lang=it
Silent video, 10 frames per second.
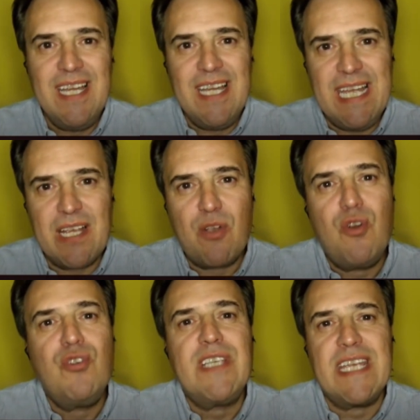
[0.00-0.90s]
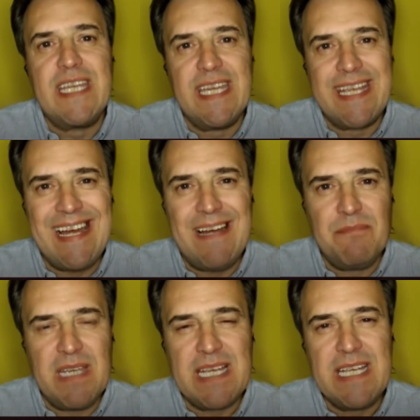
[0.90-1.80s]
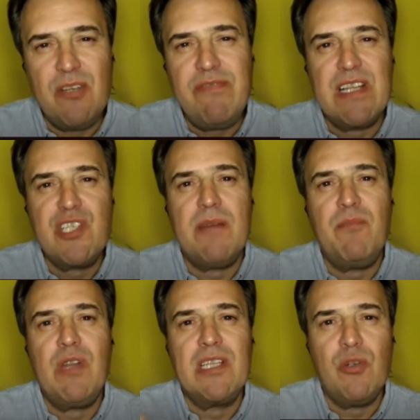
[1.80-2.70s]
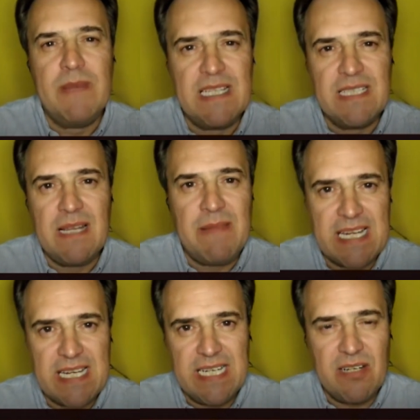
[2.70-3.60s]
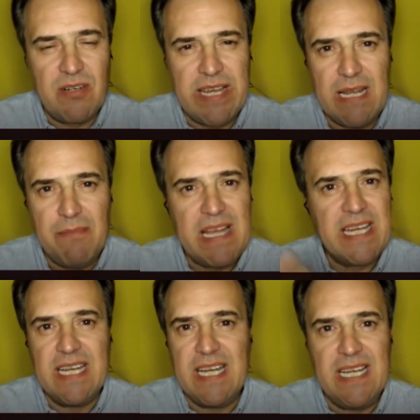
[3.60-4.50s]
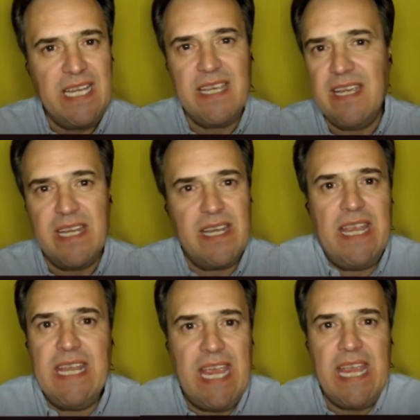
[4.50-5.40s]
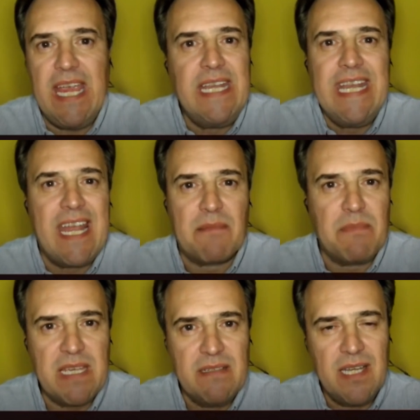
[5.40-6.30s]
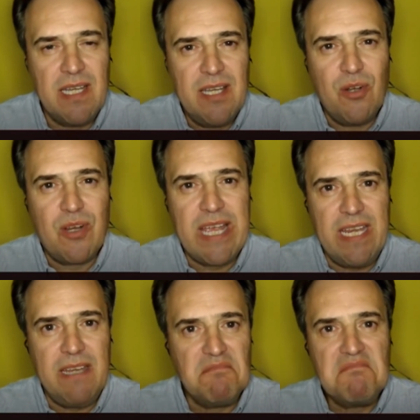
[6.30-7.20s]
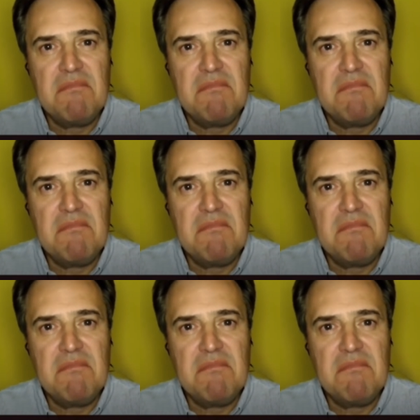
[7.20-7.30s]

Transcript: Eh, cos'è che cambia? Che noi facciamo una domanda alla macchina, ok? La macchina è lì è, è, è inerme, ok?